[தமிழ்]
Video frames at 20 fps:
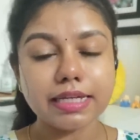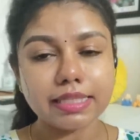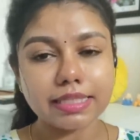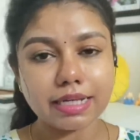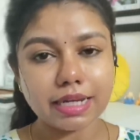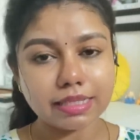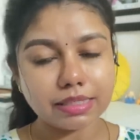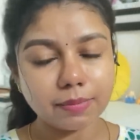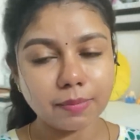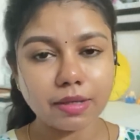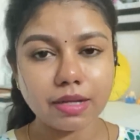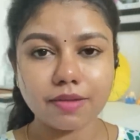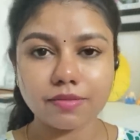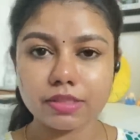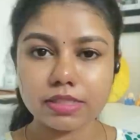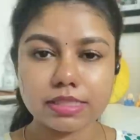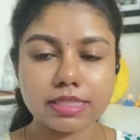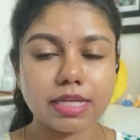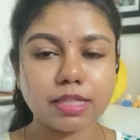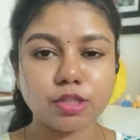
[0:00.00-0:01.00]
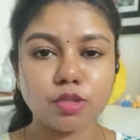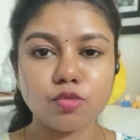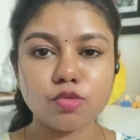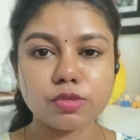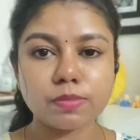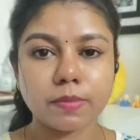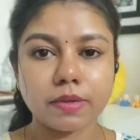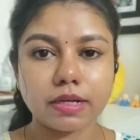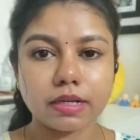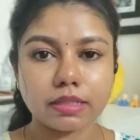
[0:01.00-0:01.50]
இது எல்லாத்தையுமே நான் வந்து சேர்த்து
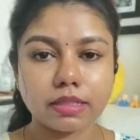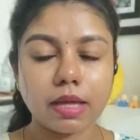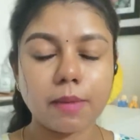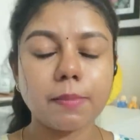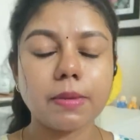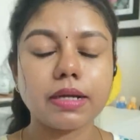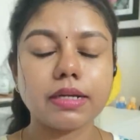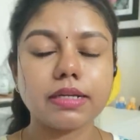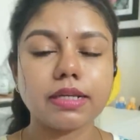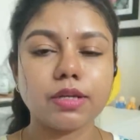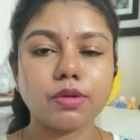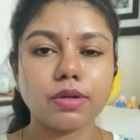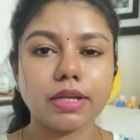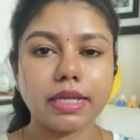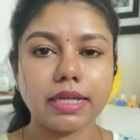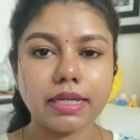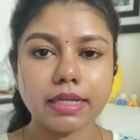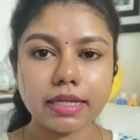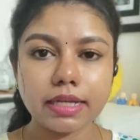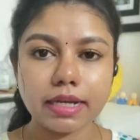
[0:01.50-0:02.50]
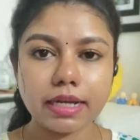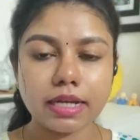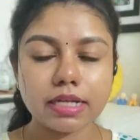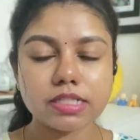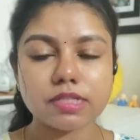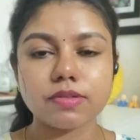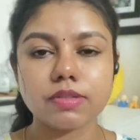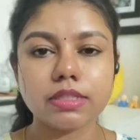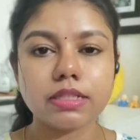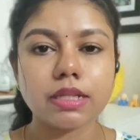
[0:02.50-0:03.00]
யூஸ் பண்ணுறது தான் பட் என்னோடய
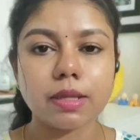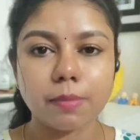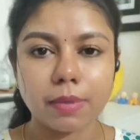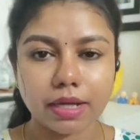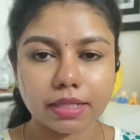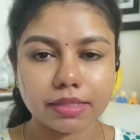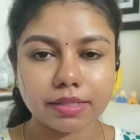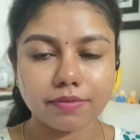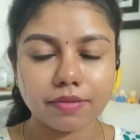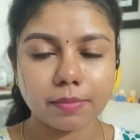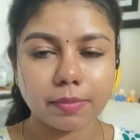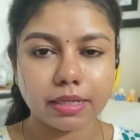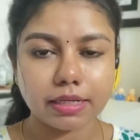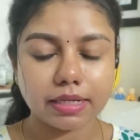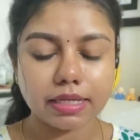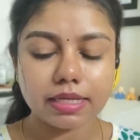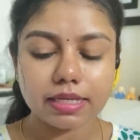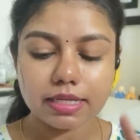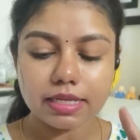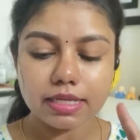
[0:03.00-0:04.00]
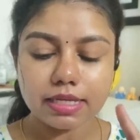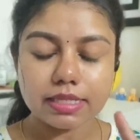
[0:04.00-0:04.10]
இன்க்ரீடியன்ஸ் வந்து நான் மாற்றவே மாட்டேன்